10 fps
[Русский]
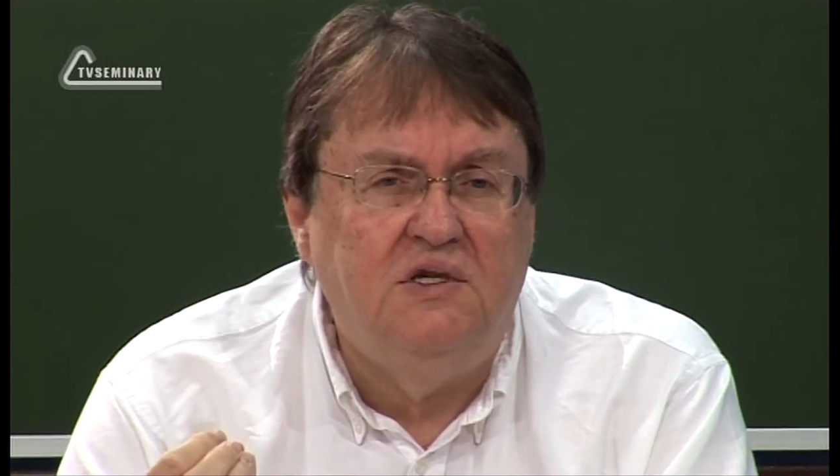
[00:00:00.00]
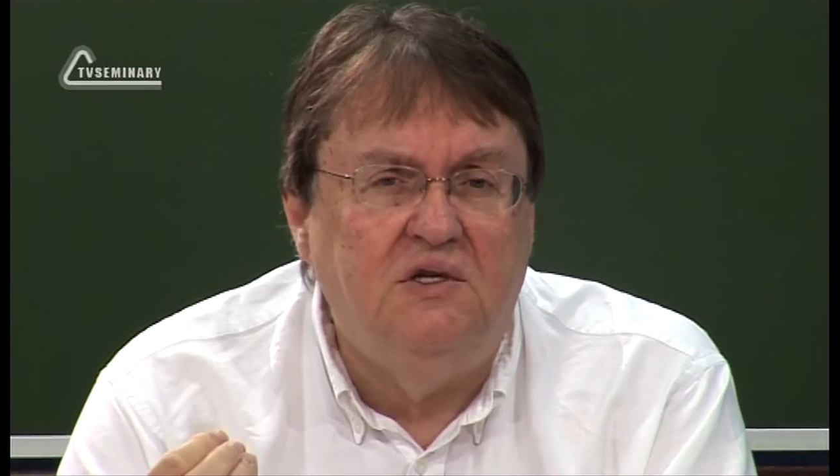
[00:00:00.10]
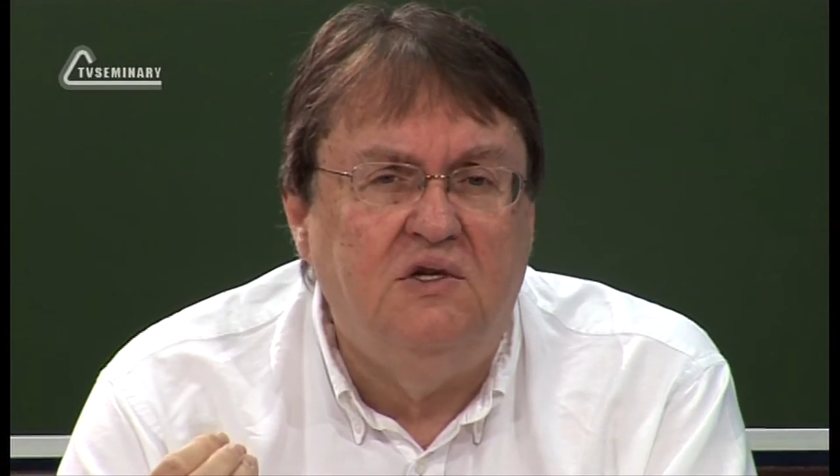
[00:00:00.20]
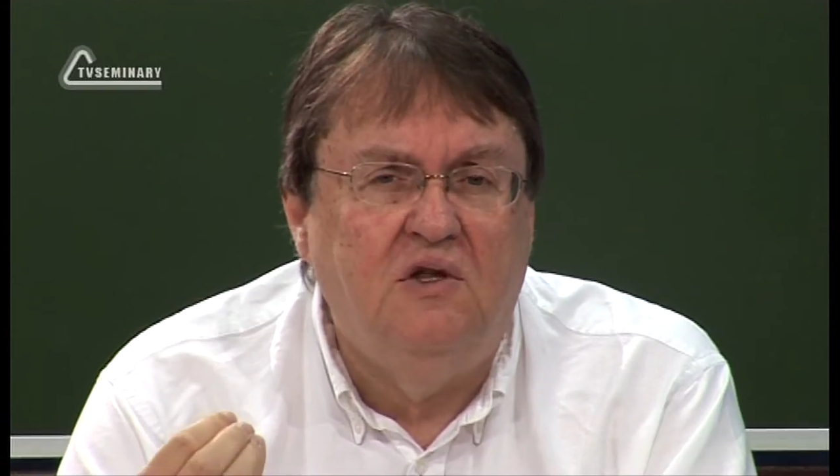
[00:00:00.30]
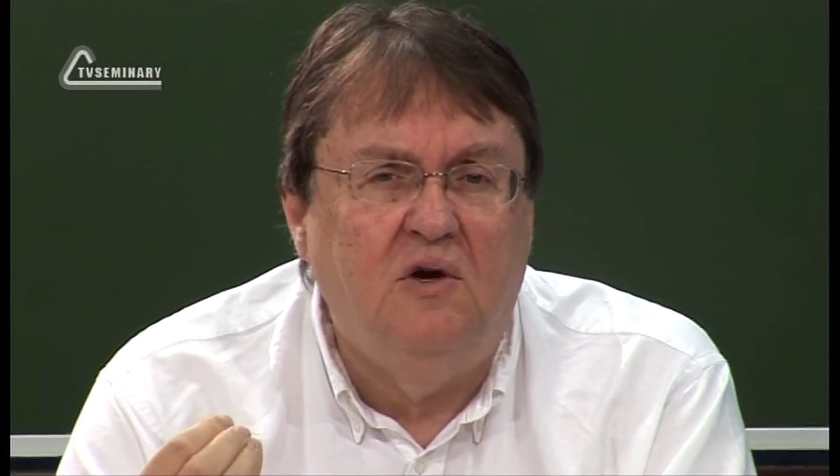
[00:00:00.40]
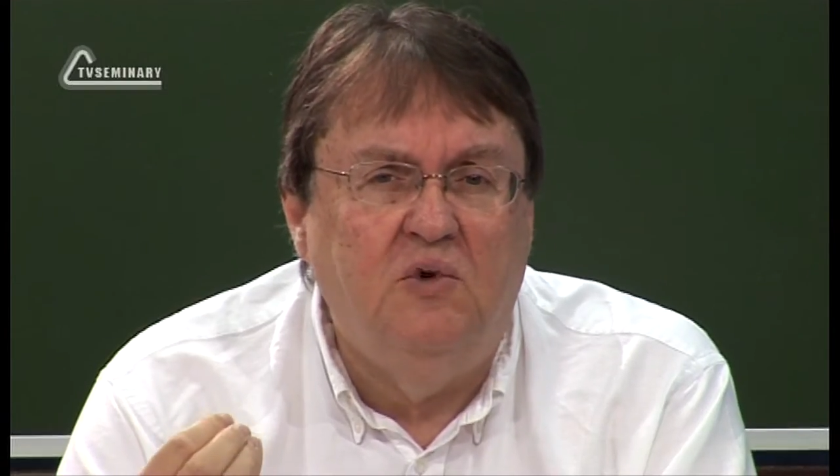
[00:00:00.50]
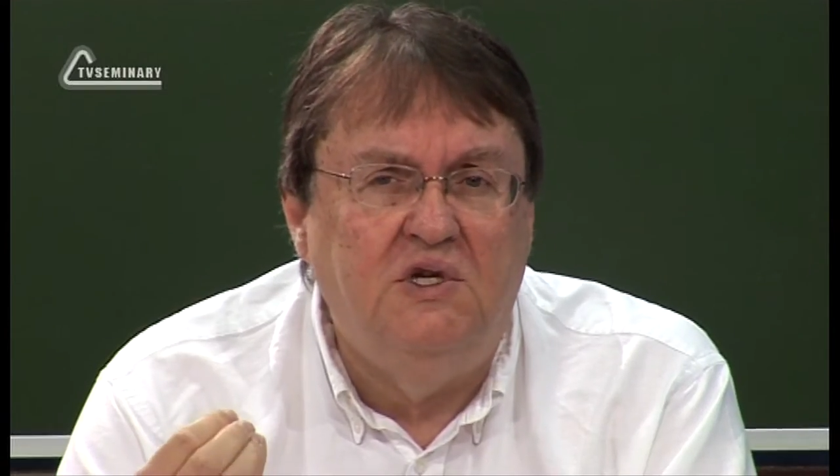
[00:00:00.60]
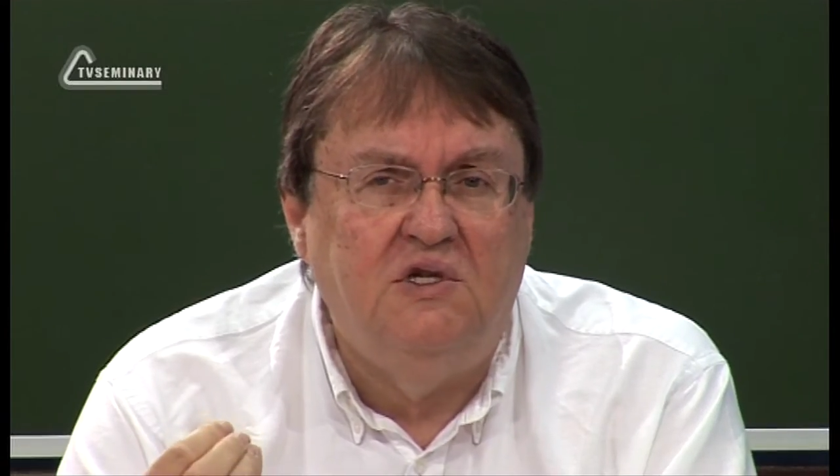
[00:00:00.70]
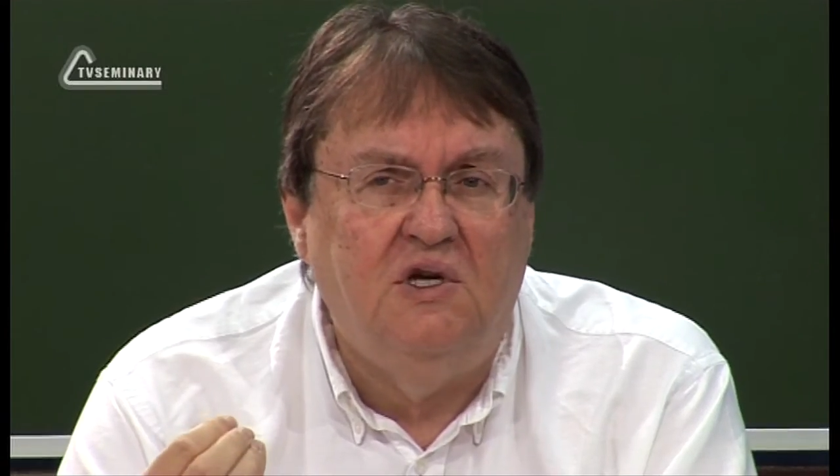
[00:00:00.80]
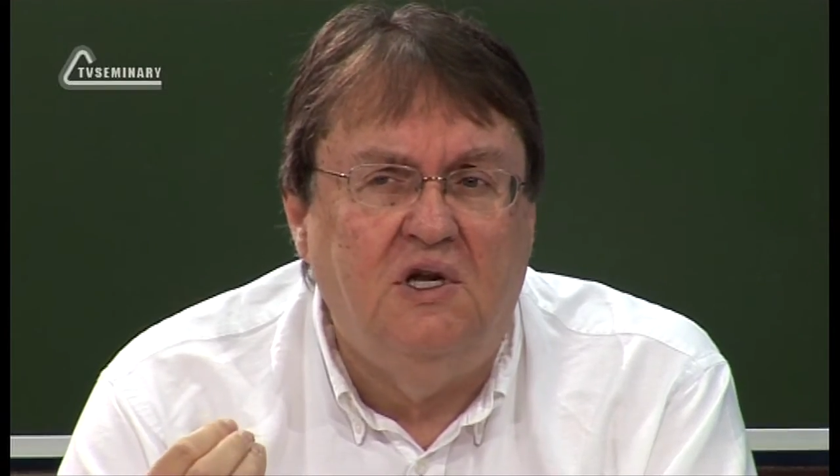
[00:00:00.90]
ту же
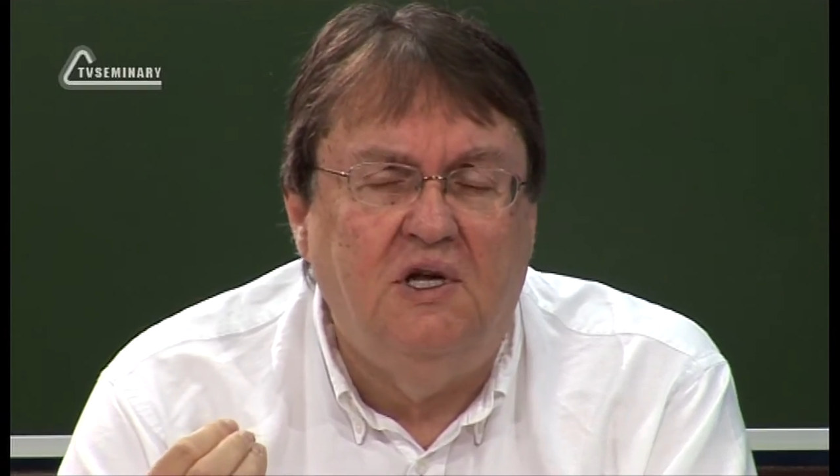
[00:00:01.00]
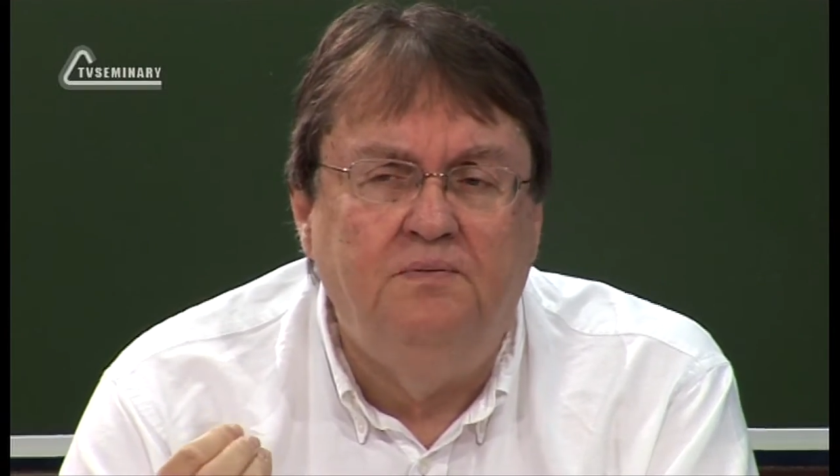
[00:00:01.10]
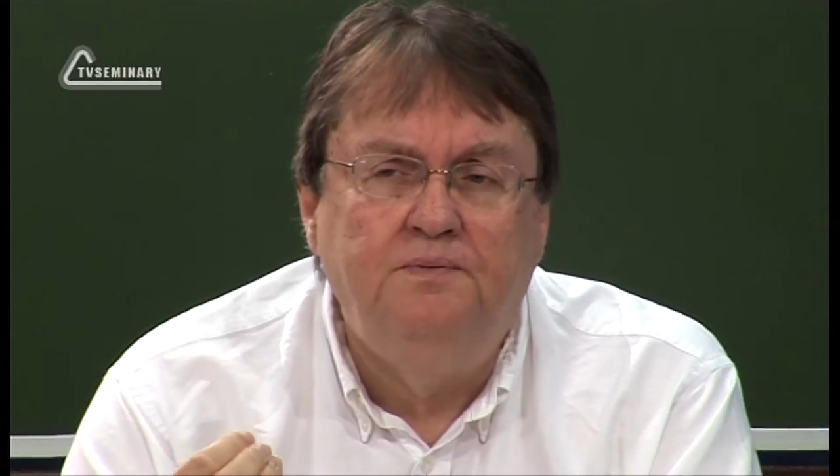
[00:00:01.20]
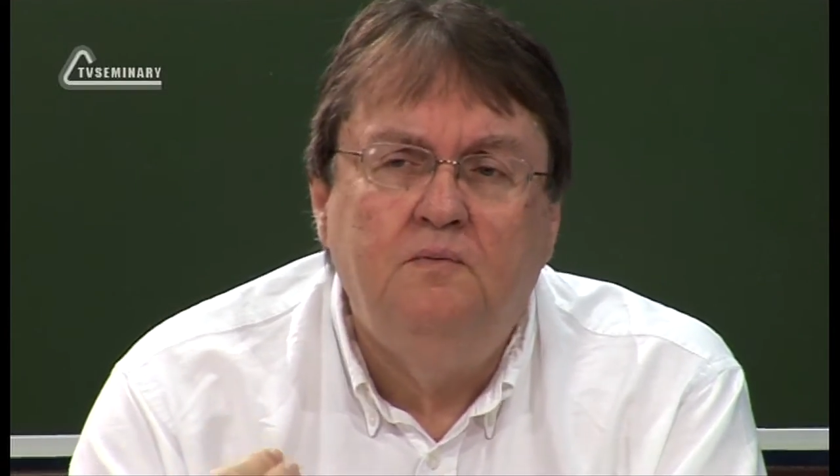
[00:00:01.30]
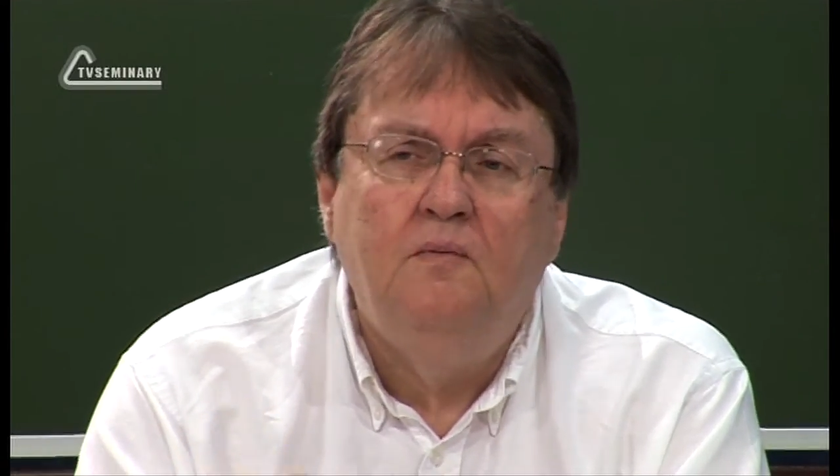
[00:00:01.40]
глубину понимания,